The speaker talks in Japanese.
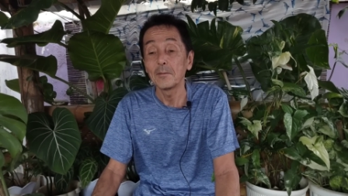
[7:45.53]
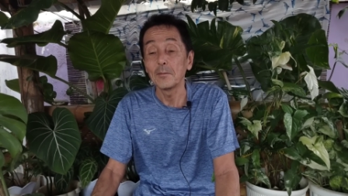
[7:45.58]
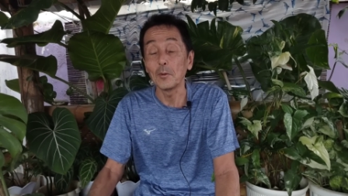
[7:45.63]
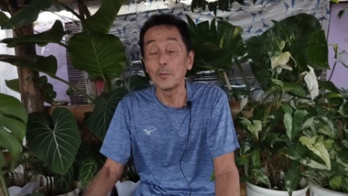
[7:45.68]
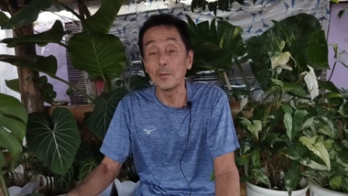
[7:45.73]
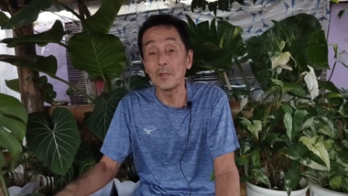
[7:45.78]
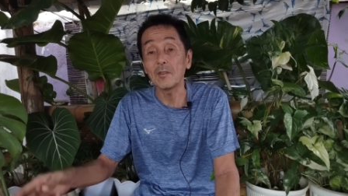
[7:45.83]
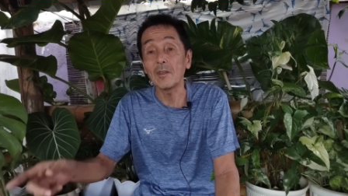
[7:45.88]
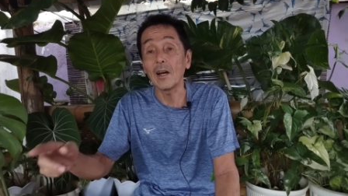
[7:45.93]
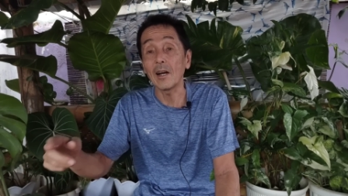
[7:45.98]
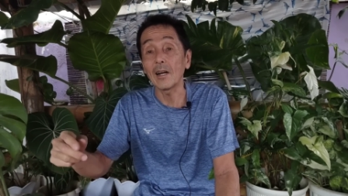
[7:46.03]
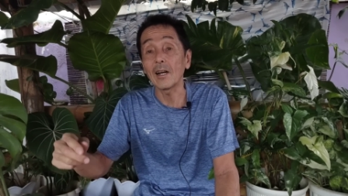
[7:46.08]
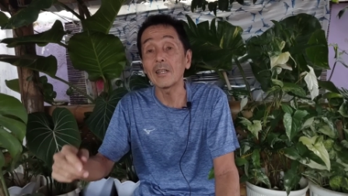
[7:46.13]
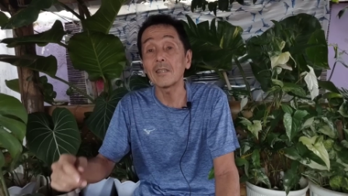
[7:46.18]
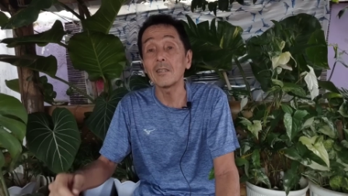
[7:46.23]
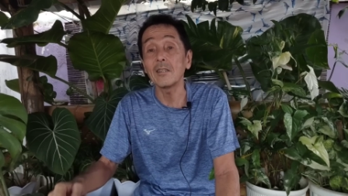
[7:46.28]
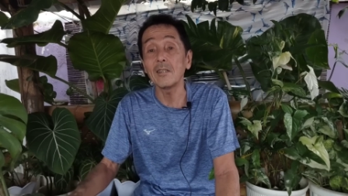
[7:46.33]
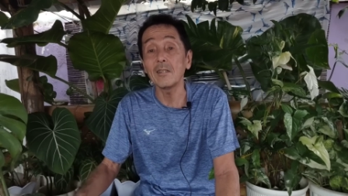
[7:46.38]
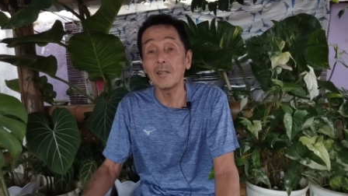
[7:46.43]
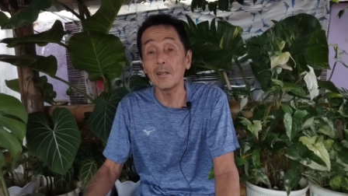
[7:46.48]
もう店上
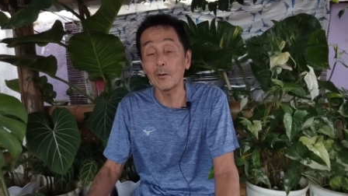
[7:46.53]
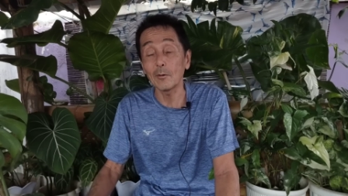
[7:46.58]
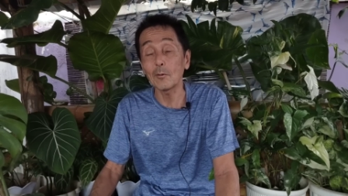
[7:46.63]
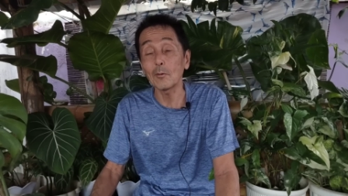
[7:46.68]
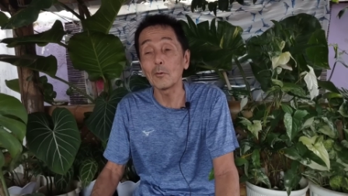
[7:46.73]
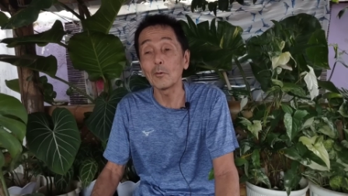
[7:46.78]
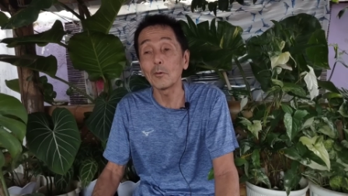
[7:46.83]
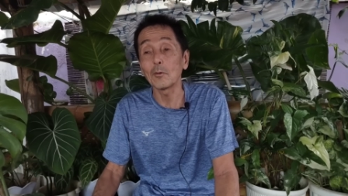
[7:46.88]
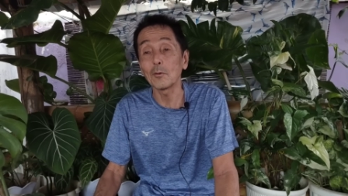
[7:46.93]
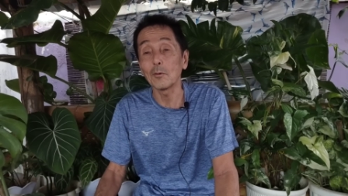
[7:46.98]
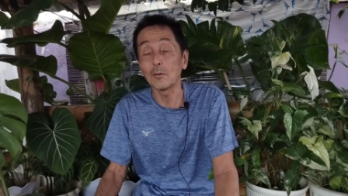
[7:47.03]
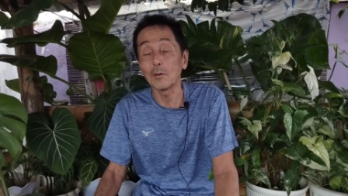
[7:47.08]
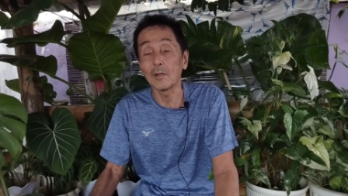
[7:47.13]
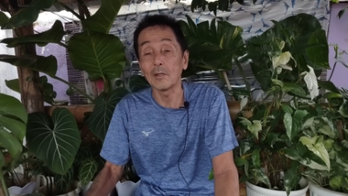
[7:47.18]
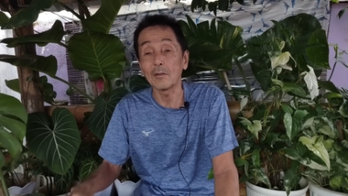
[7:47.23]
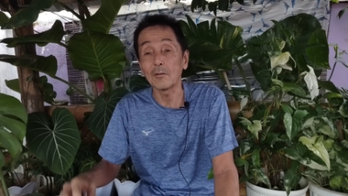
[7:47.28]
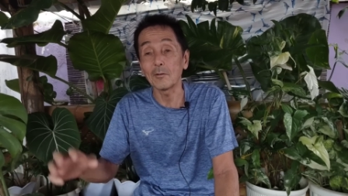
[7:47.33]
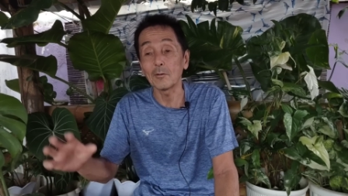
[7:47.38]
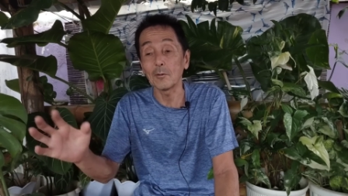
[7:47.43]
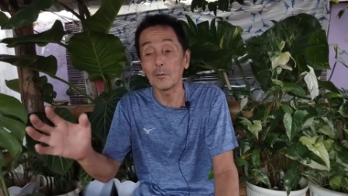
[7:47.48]
がっていいやろ、この子
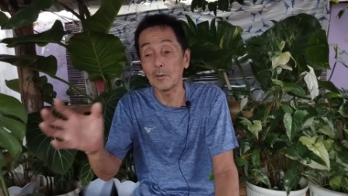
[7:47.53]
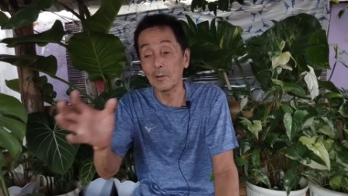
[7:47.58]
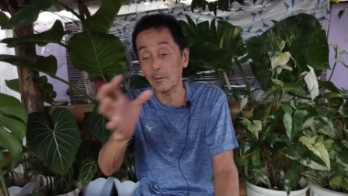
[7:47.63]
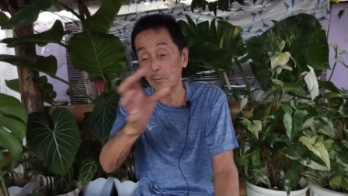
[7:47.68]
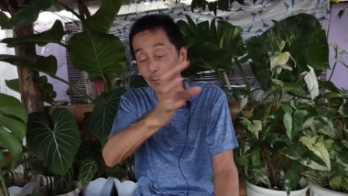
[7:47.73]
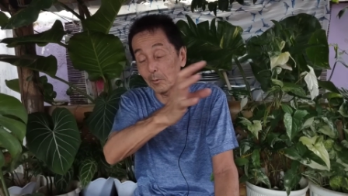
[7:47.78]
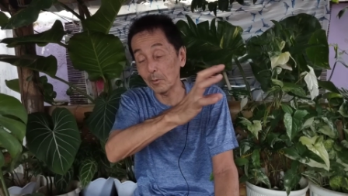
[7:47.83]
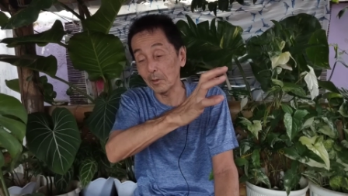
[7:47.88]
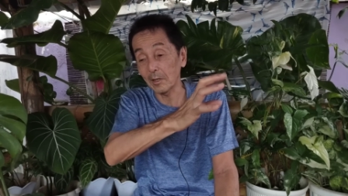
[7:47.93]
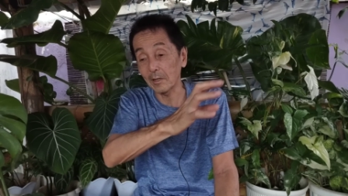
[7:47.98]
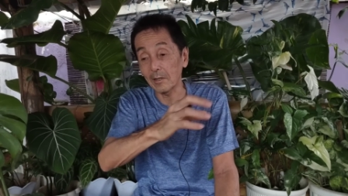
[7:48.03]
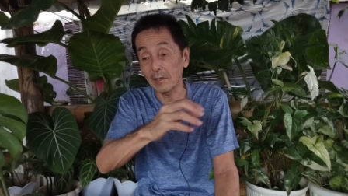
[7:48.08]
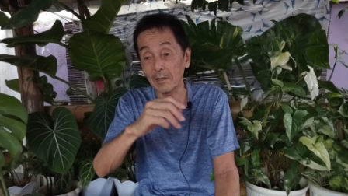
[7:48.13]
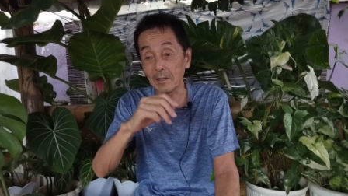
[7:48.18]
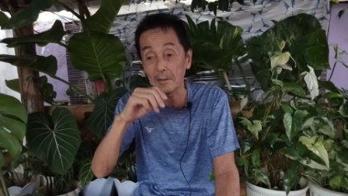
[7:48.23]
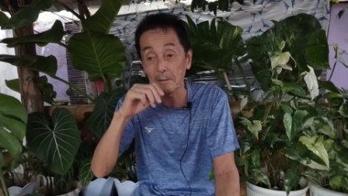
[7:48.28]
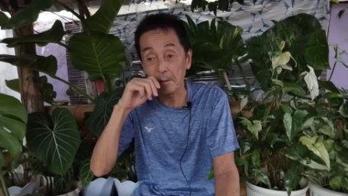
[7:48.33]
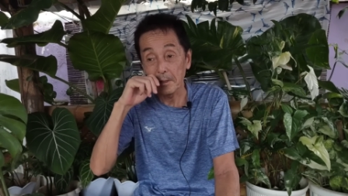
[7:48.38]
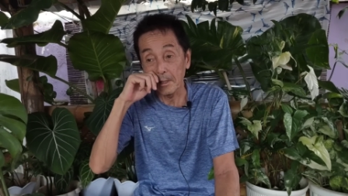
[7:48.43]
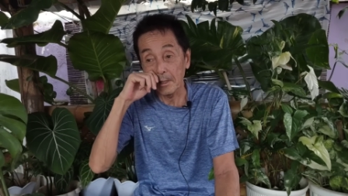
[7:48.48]
なんつうとね、こうなん
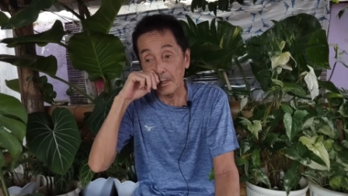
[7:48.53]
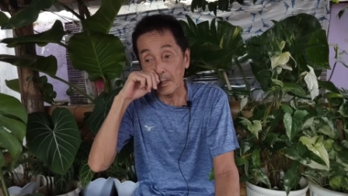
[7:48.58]
か、